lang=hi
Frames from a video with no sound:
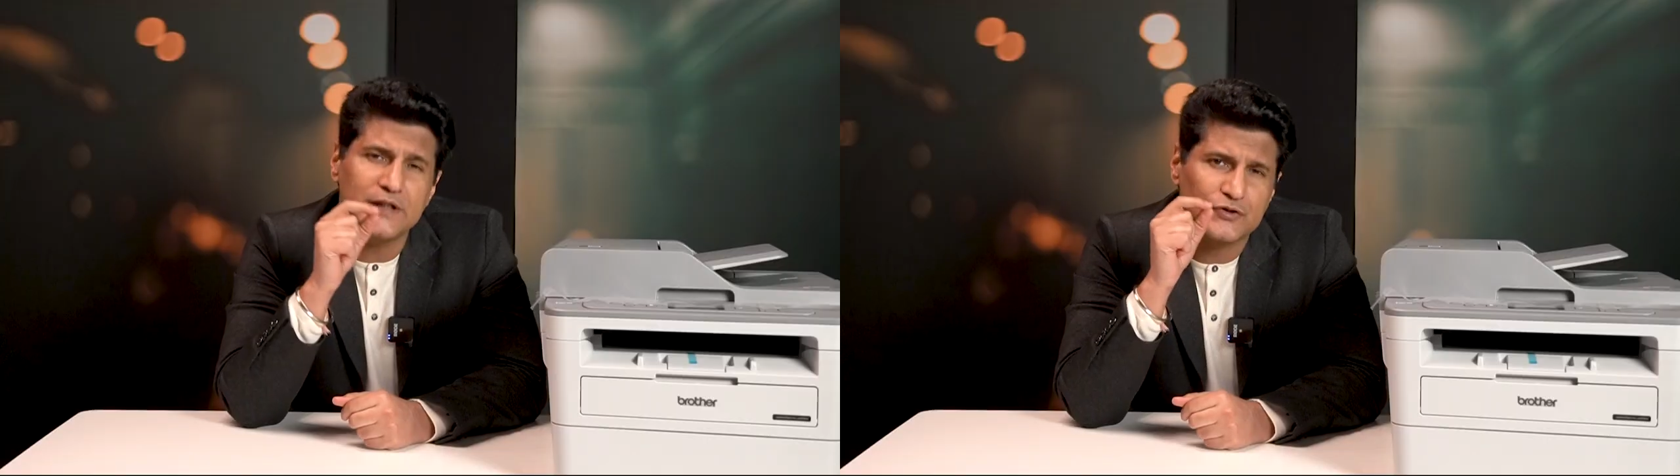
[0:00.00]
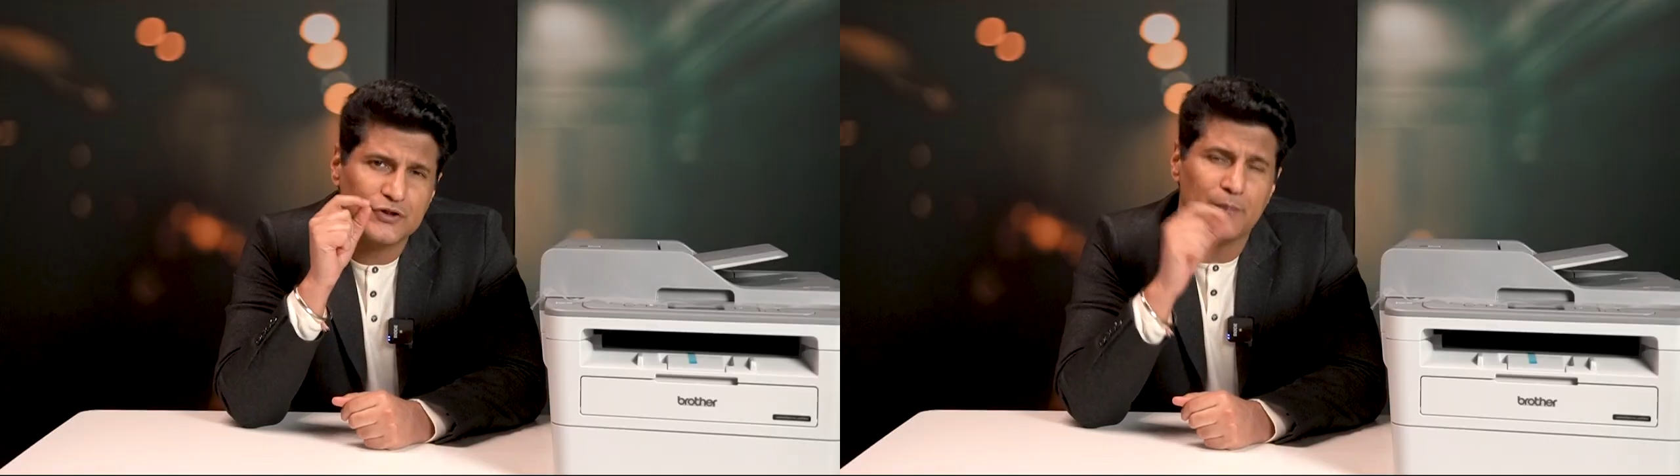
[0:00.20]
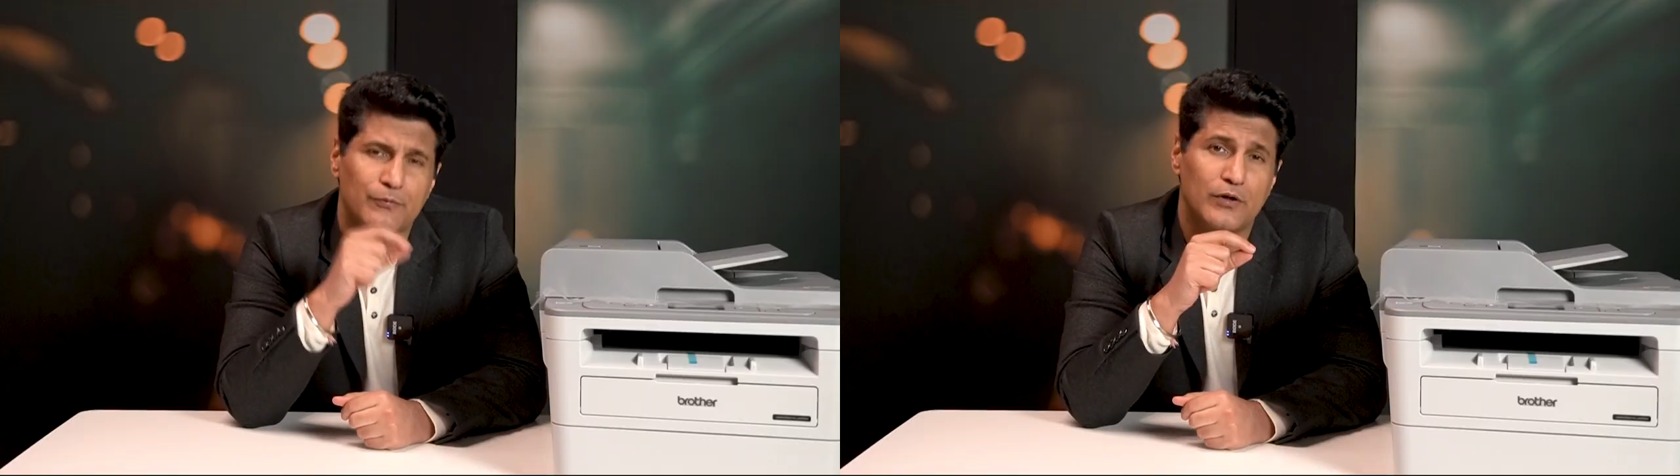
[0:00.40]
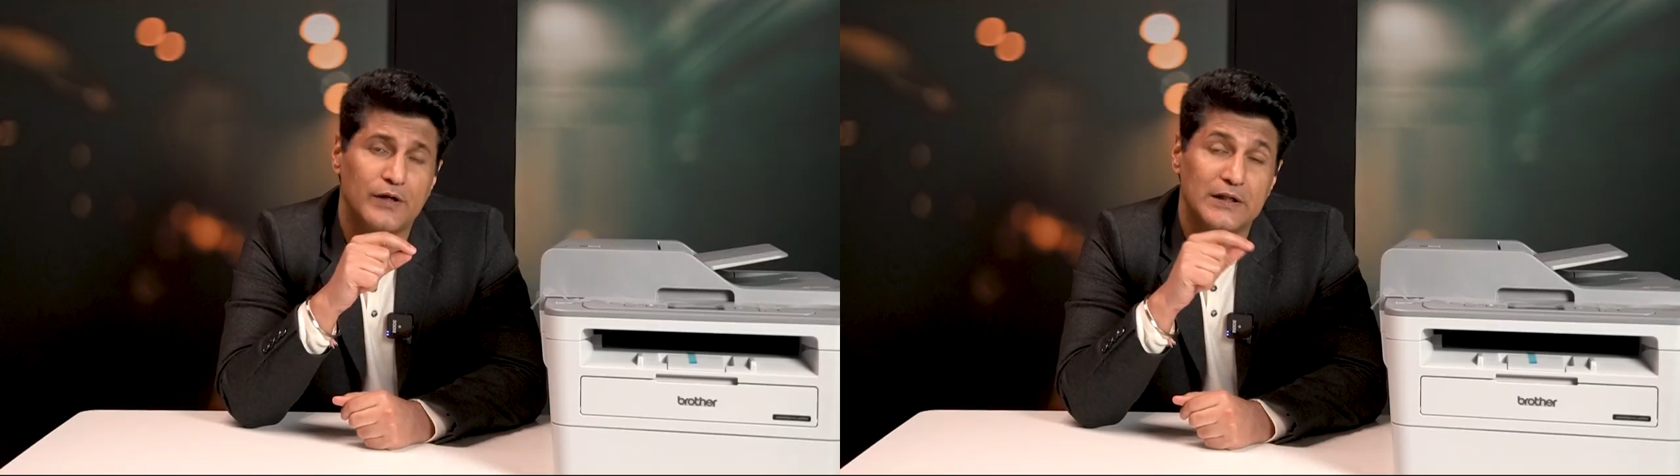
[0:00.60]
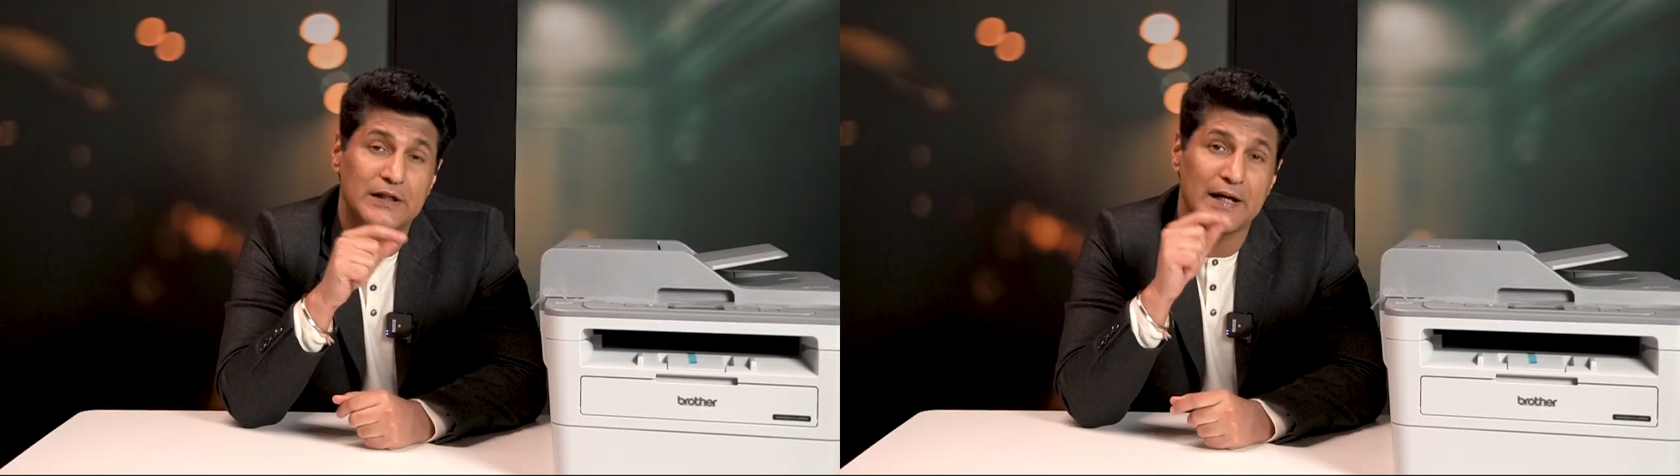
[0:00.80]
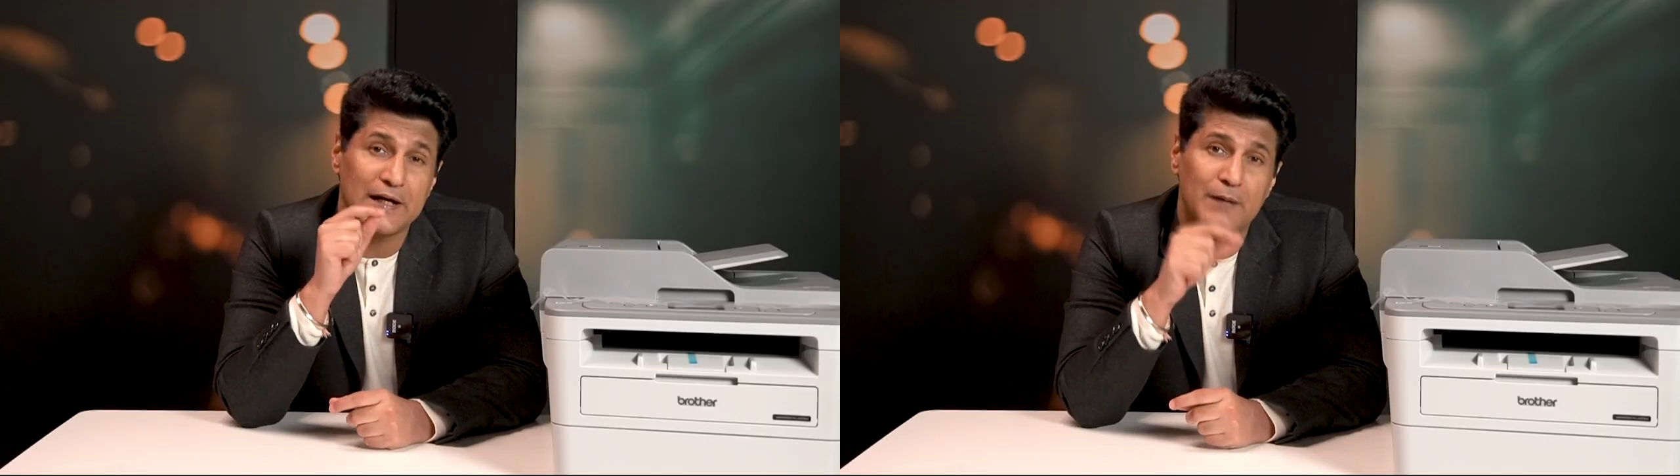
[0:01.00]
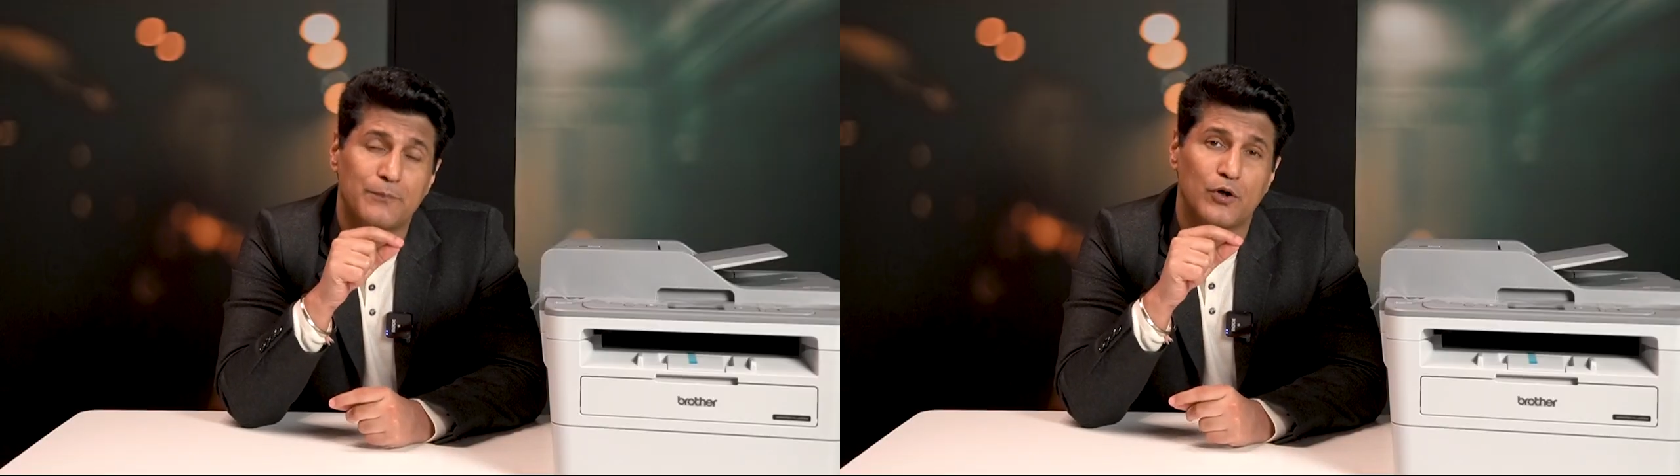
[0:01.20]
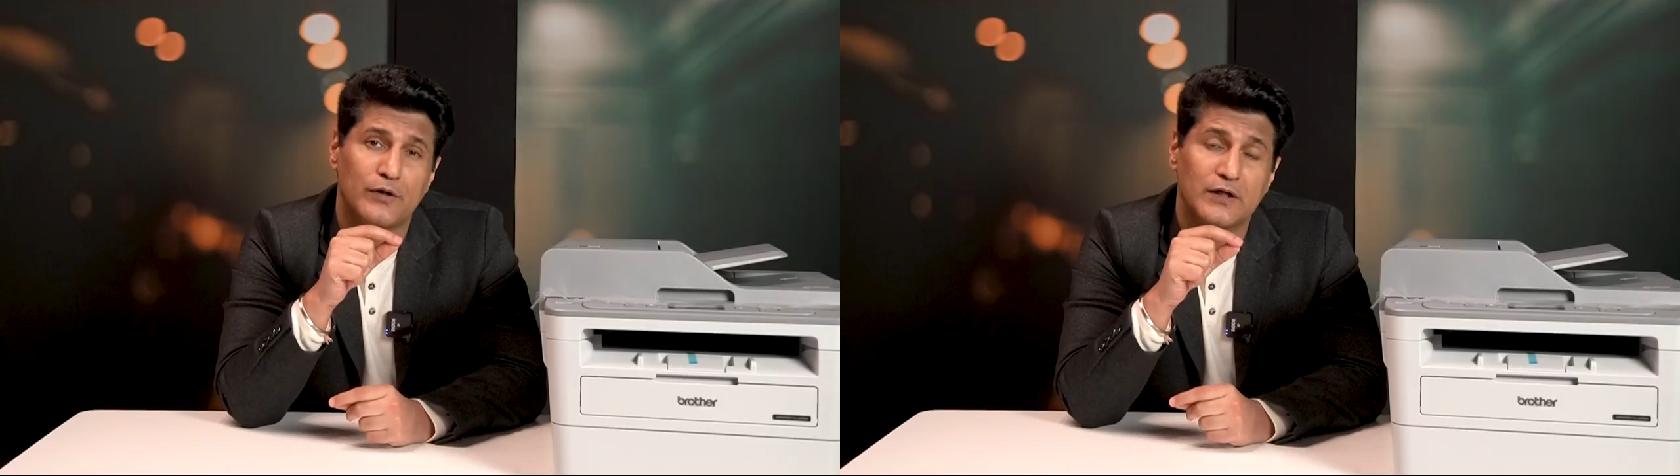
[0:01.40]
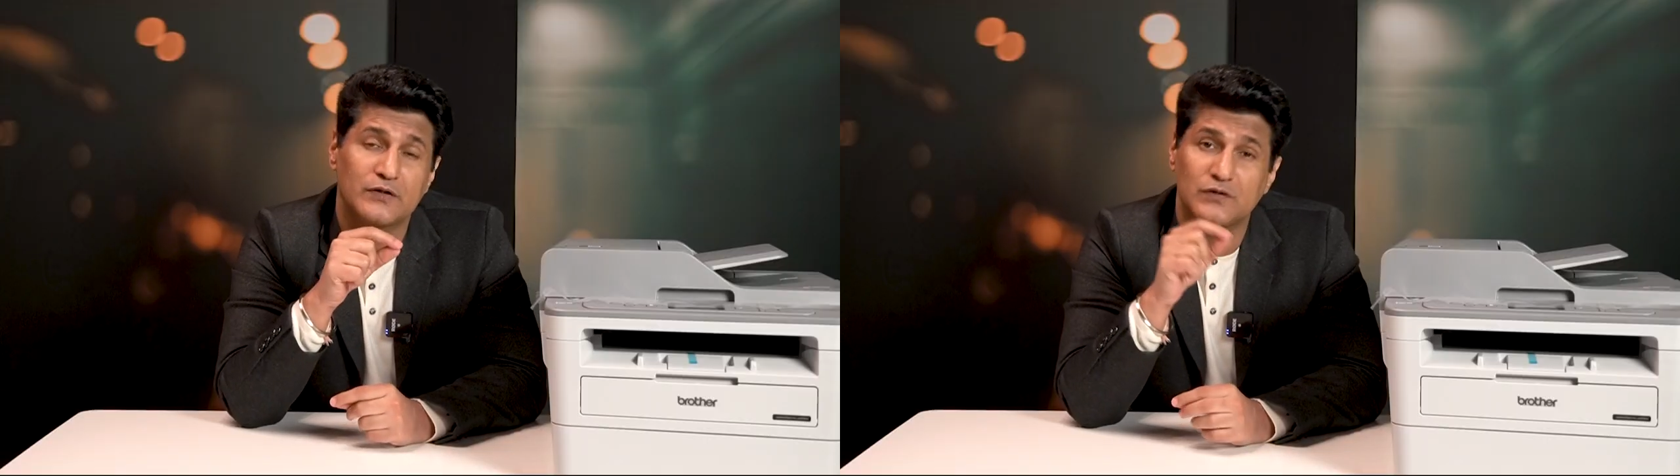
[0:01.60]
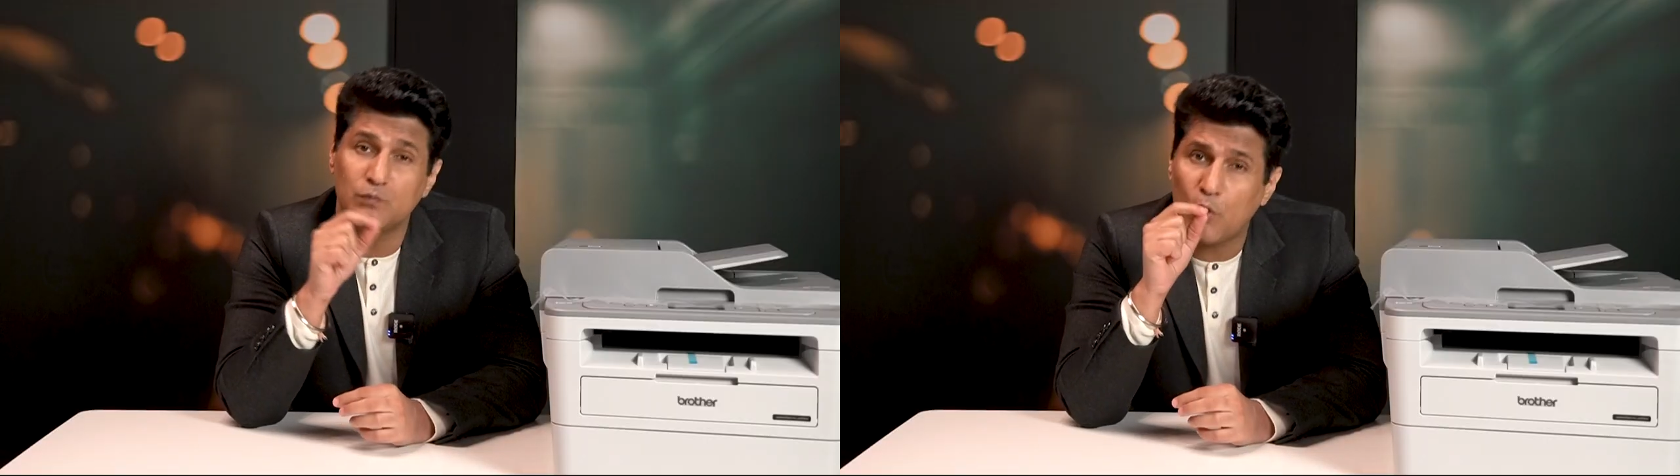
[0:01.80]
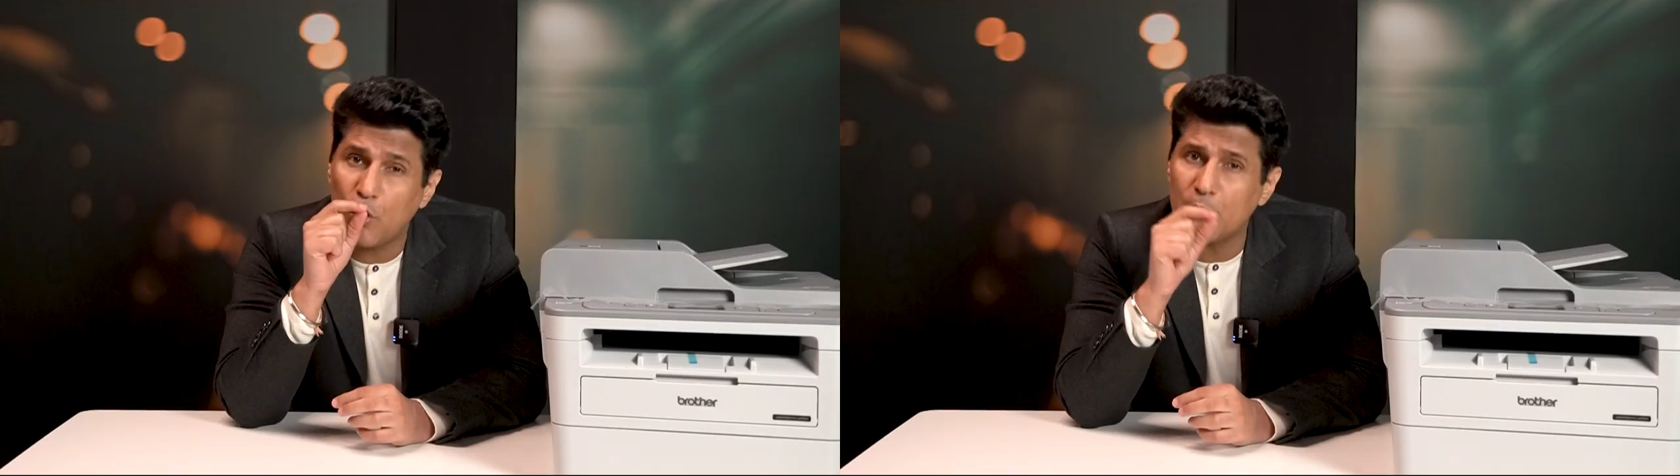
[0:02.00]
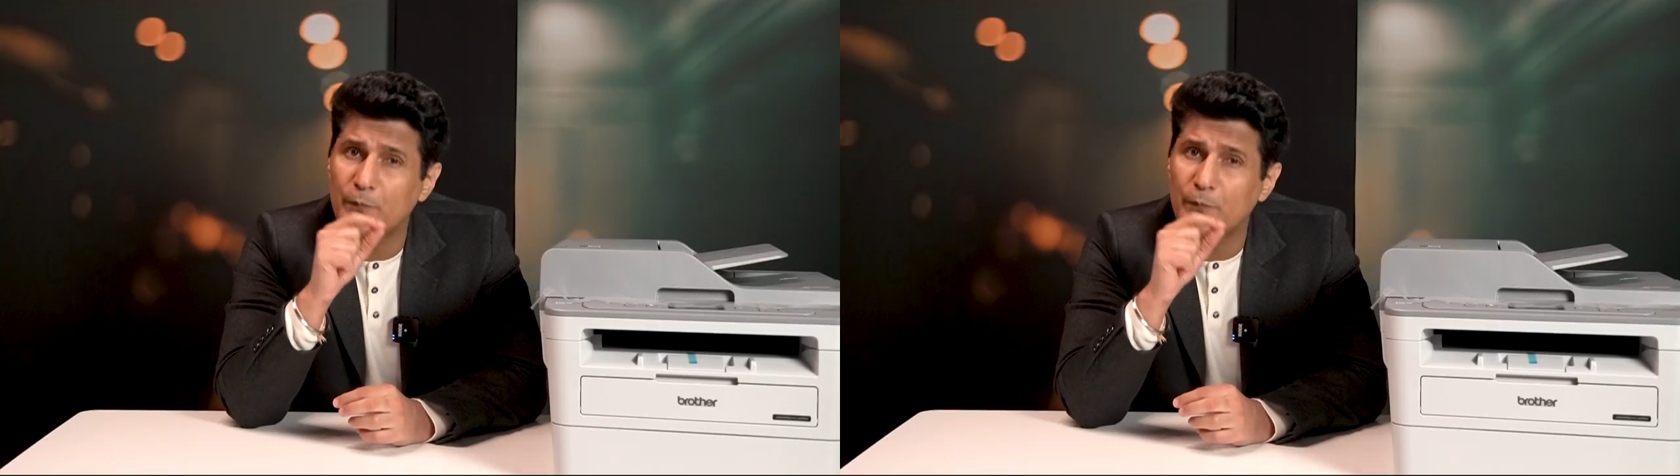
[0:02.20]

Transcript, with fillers: ही अच्छा प्रोडक्ट नया प्रोडक्ट स्मॉल